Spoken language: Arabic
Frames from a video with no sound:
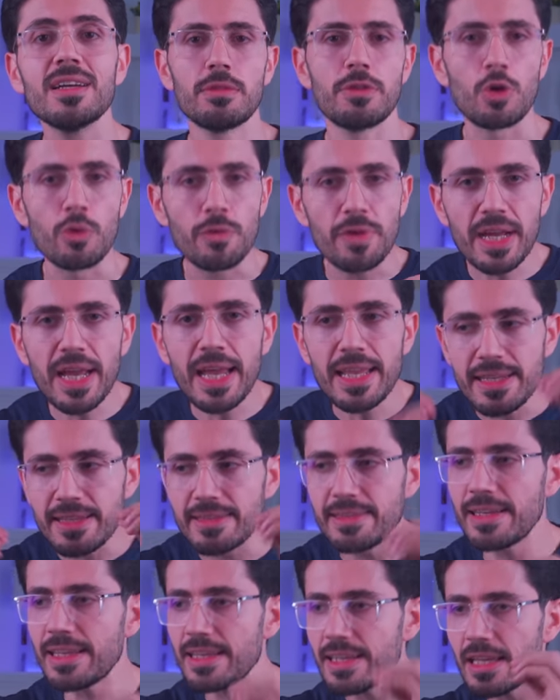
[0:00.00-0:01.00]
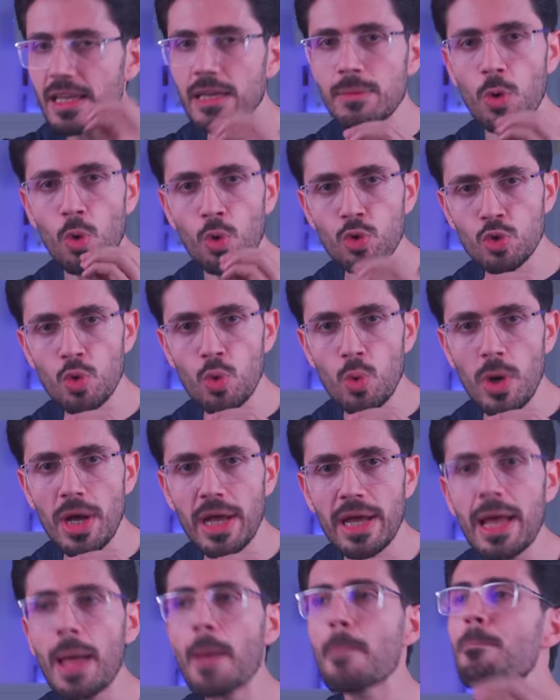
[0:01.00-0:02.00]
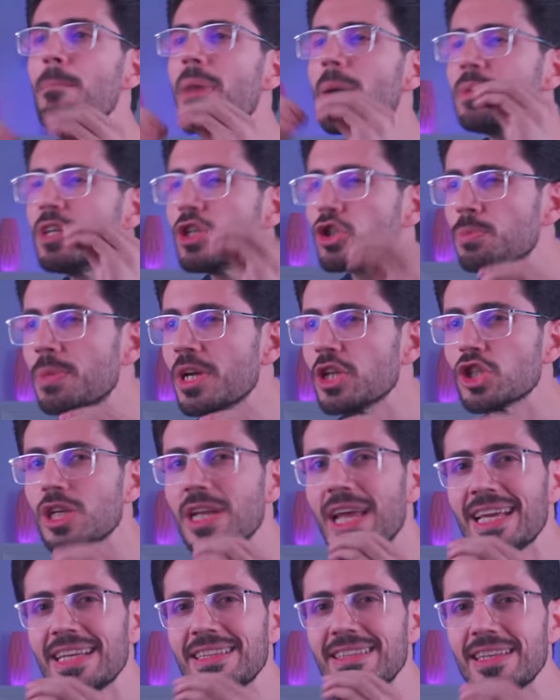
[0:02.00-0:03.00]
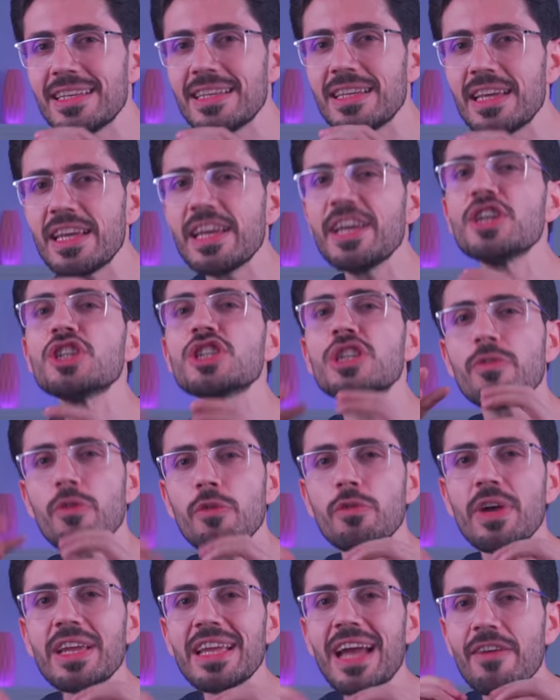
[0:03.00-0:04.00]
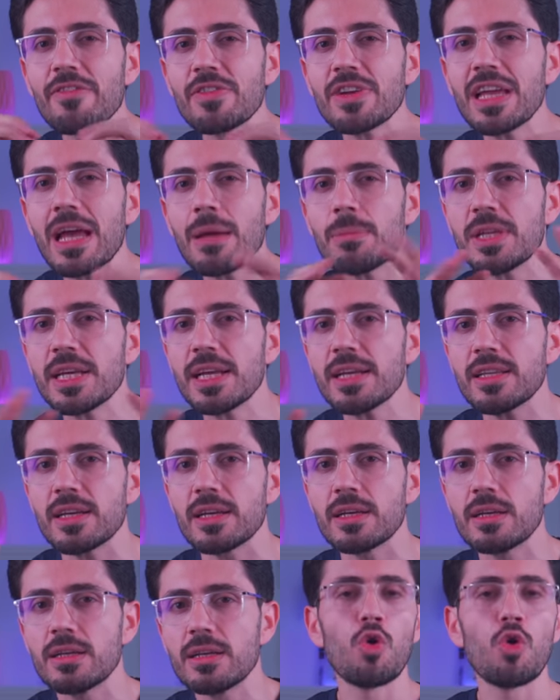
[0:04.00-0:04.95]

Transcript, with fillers: فيفاجئ حاجه ان الدي ان ايه اللي موجود جواها ما بيشبهش لاي دي ان ايه شافه في اي حفريه قبل كده